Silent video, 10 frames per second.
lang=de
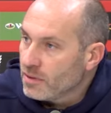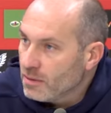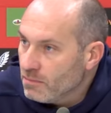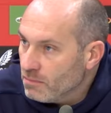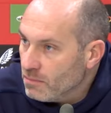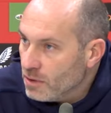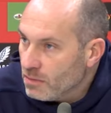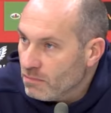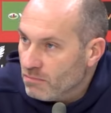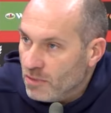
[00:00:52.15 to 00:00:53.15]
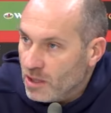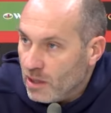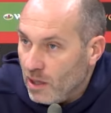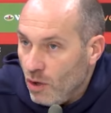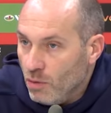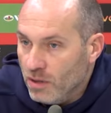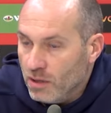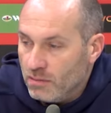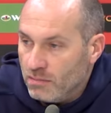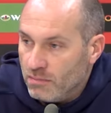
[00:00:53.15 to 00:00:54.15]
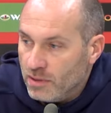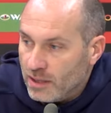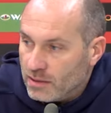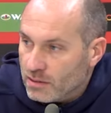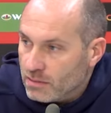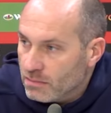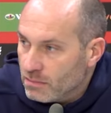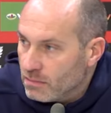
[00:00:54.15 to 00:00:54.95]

Ähm, ich glaube, dass